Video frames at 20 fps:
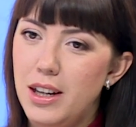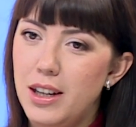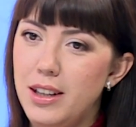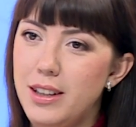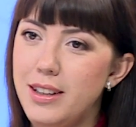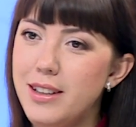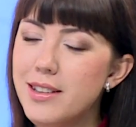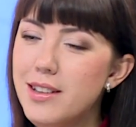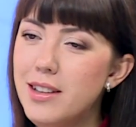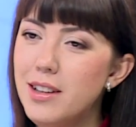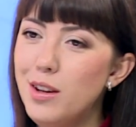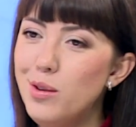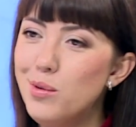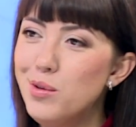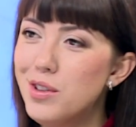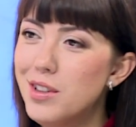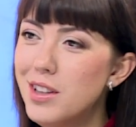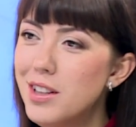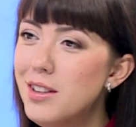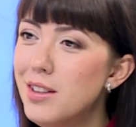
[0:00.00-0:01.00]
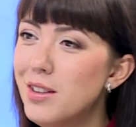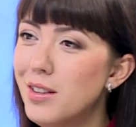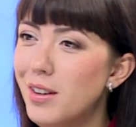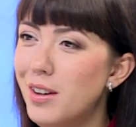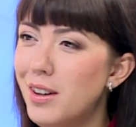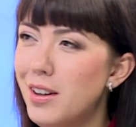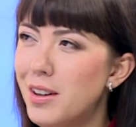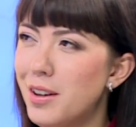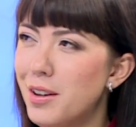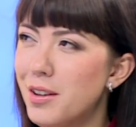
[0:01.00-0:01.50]
если люди, знаете,
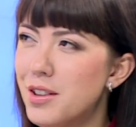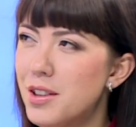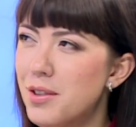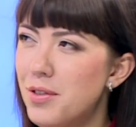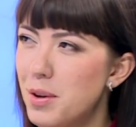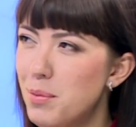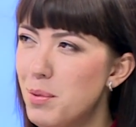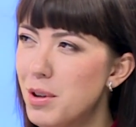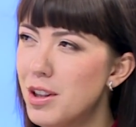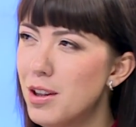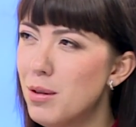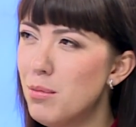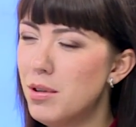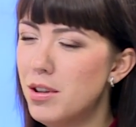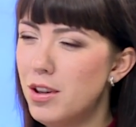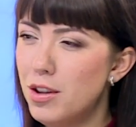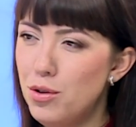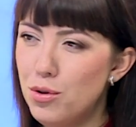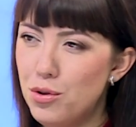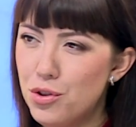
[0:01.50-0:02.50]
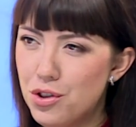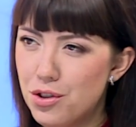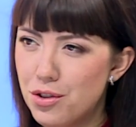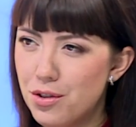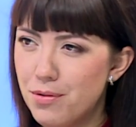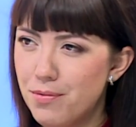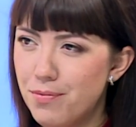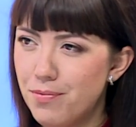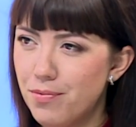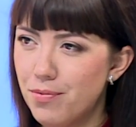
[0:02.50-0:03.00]
а, современная молодежь,
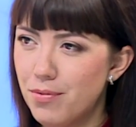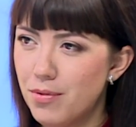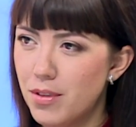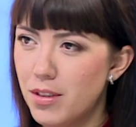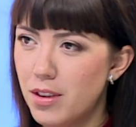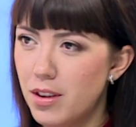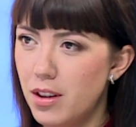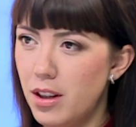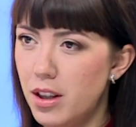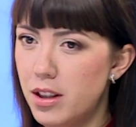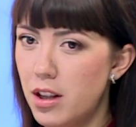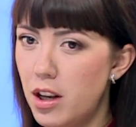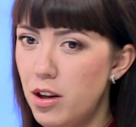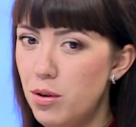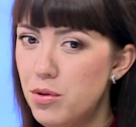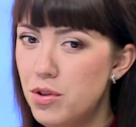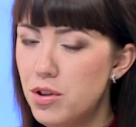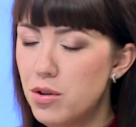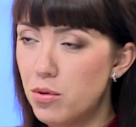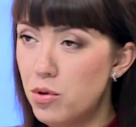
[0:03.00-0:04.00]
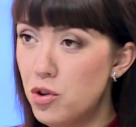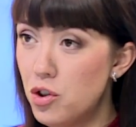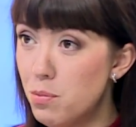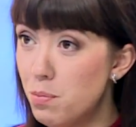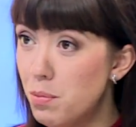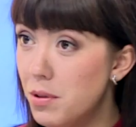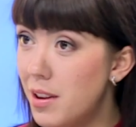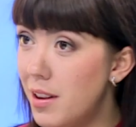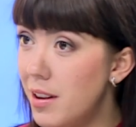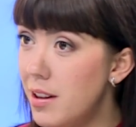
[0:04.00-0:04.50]
это люди очень
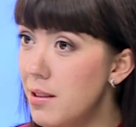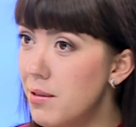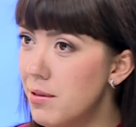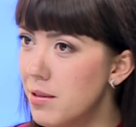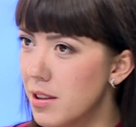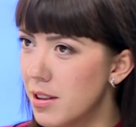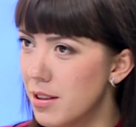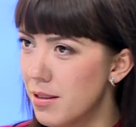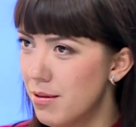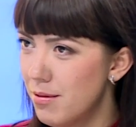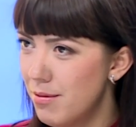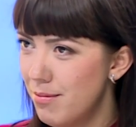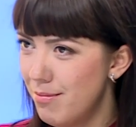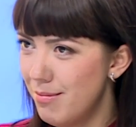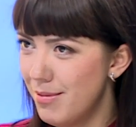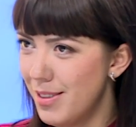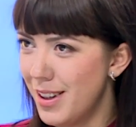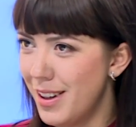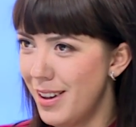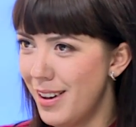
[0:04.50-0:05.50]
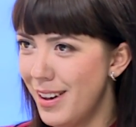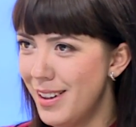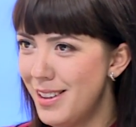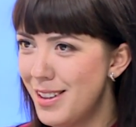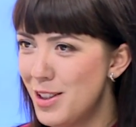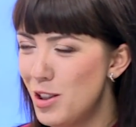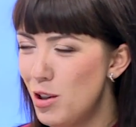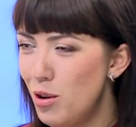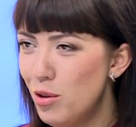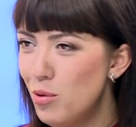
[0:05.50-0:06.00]
пытливые.
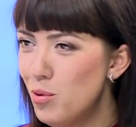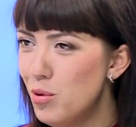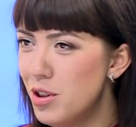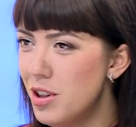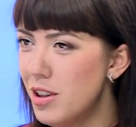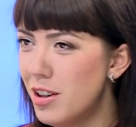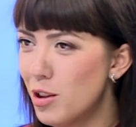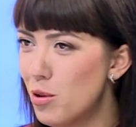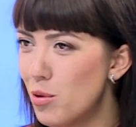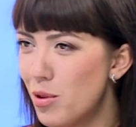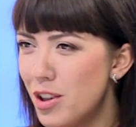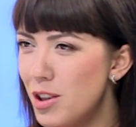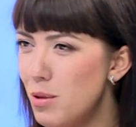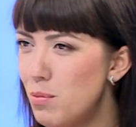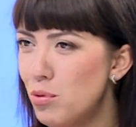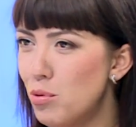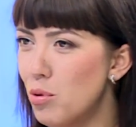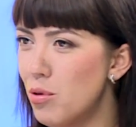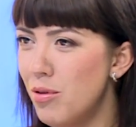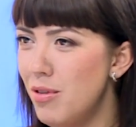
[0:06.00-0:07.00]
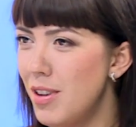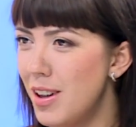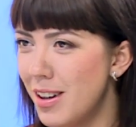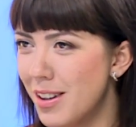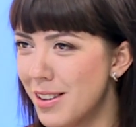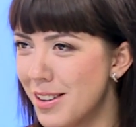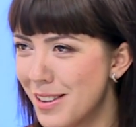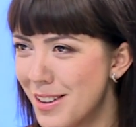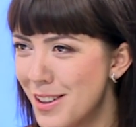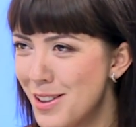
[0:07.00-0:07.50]
Это те люди, которые не будут
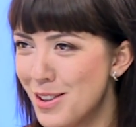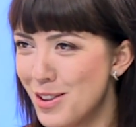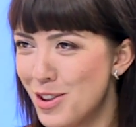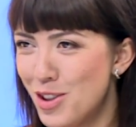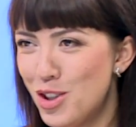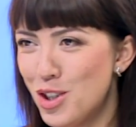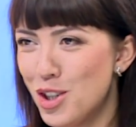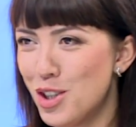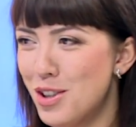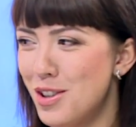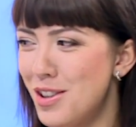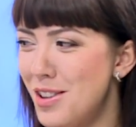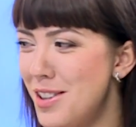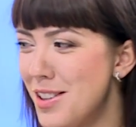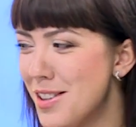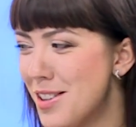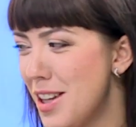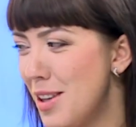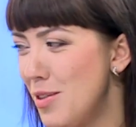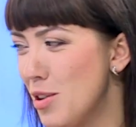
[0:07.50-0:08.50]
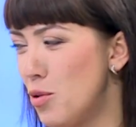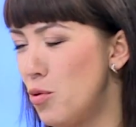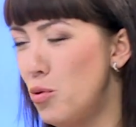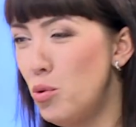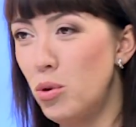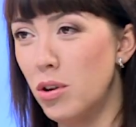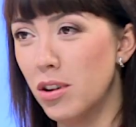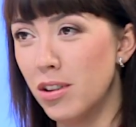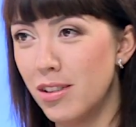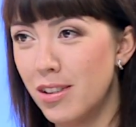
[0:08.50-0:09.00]
верить. Как, знаете, сейчас детей ставят в
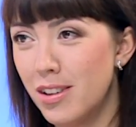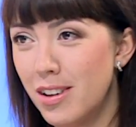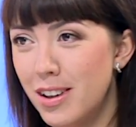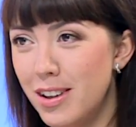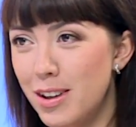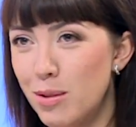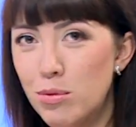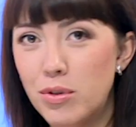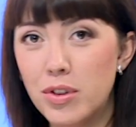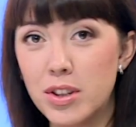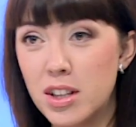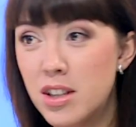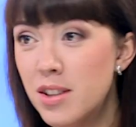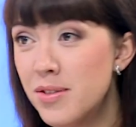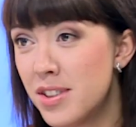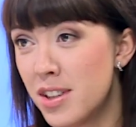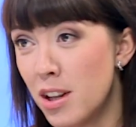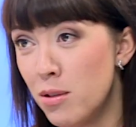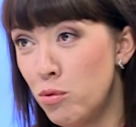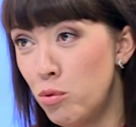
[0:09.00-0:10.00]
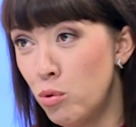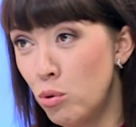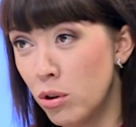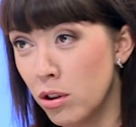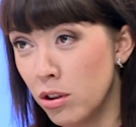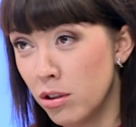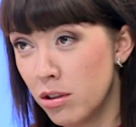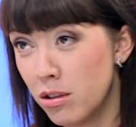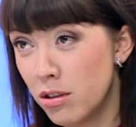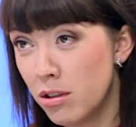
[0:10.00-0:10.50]
угол. Ему говорят, иди встань в
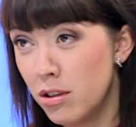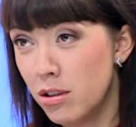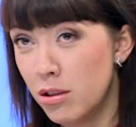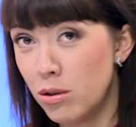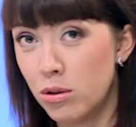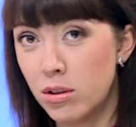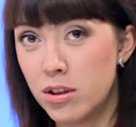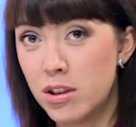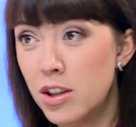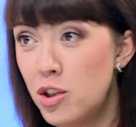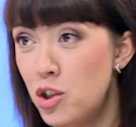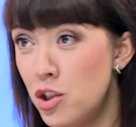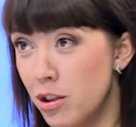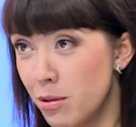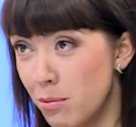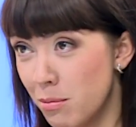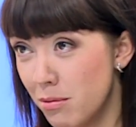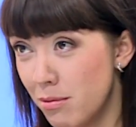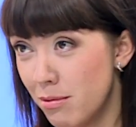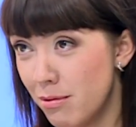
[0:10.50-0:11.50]
угол. Он говорит, зачем?